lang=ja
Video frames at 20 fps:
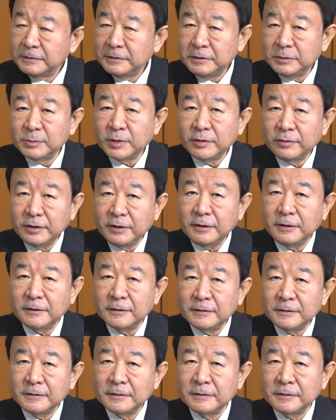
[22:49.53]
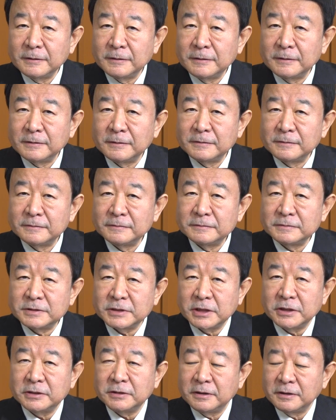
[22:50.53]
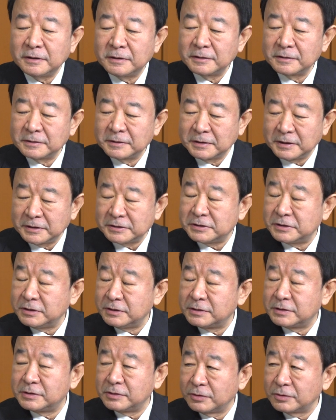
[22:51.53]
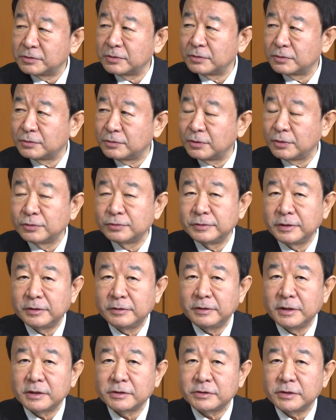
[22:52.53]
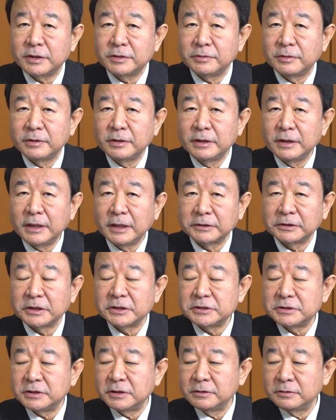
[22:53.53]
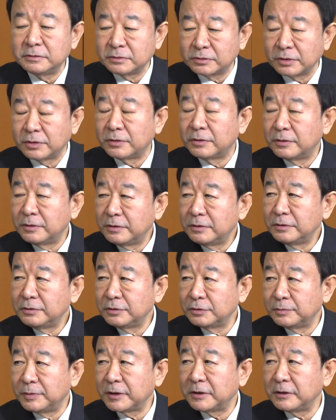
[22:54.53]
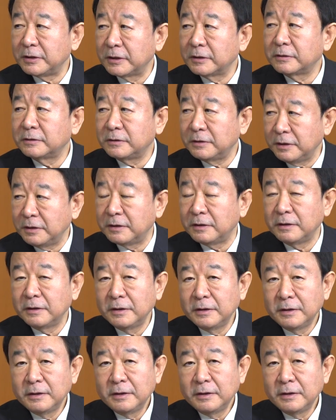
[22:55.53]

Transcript: 今はあチャイナが事実上その黒船の役割を果たしていると言うべきであって